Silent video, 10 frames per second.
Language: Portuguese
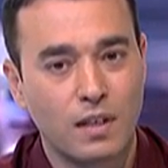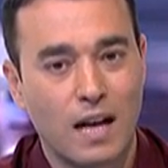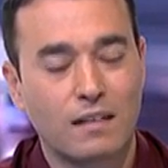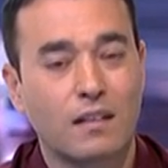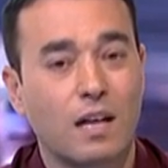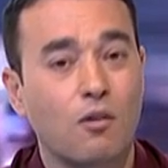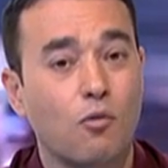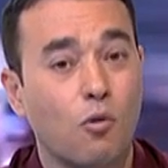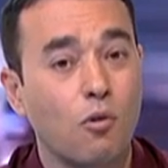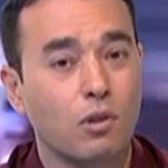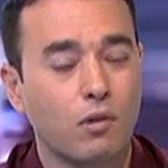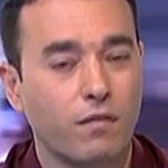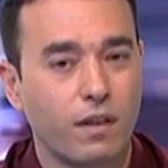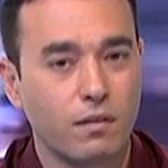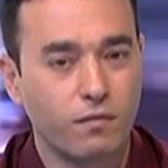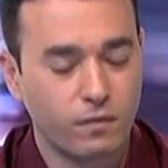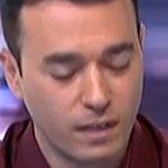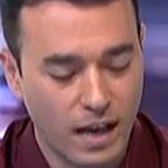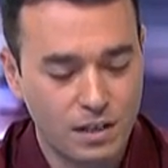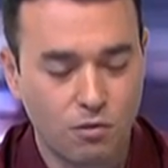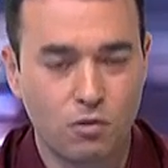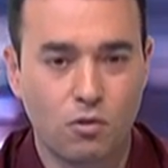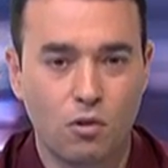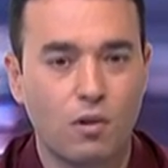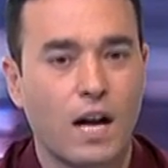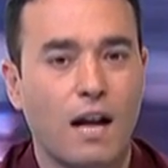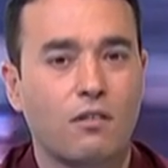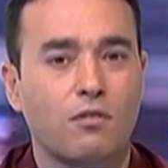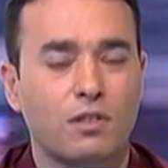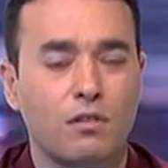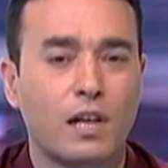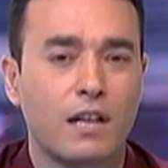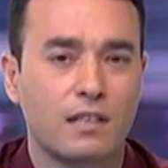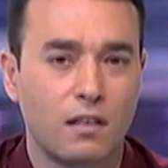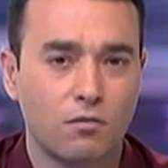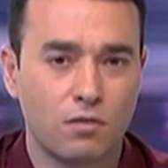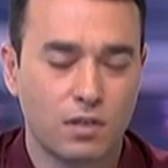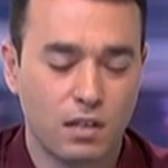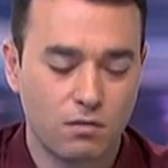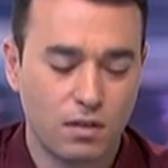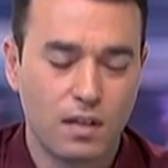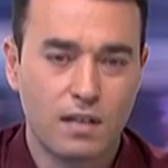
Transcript: atentaram contra o evento teste quando colocaram a torcida organizada do Santos